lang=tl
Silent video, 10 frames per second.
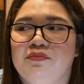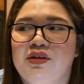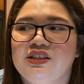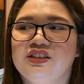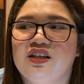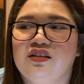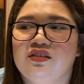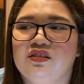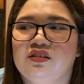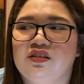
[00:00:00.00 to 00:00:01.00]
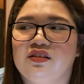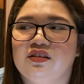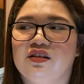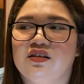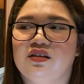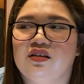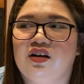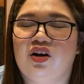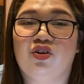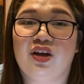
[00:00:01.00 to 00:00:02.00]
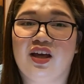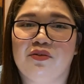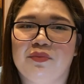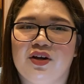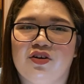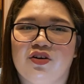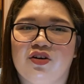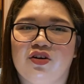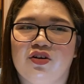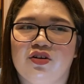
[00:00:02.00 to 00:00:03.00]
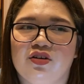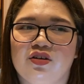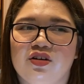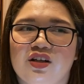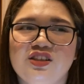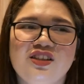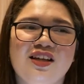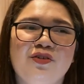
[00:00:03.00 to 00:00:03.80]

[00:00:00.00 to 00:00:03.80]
Minsan, pang OA, pero gusto,